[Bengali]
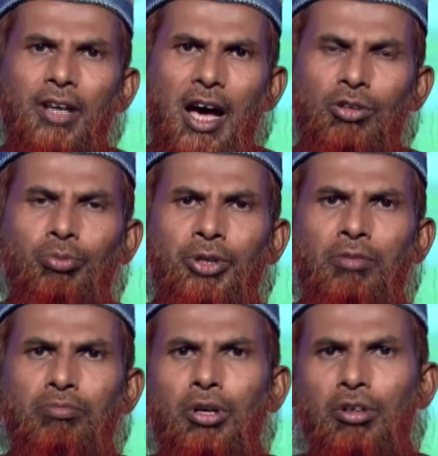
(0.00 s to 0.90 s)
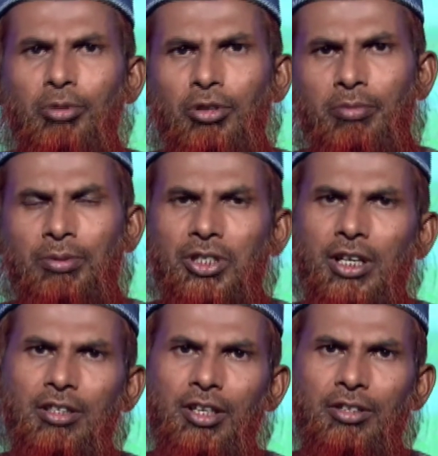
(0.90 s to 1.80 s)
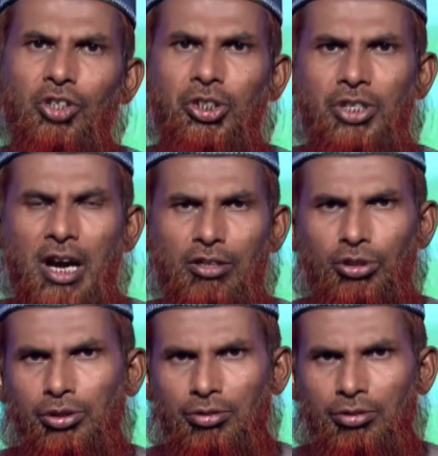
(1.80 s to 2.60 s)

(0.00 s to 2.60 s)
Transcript: আরবের বড় বড় ব্যবসায়ীদের দৃষ্টি আকর্ষণ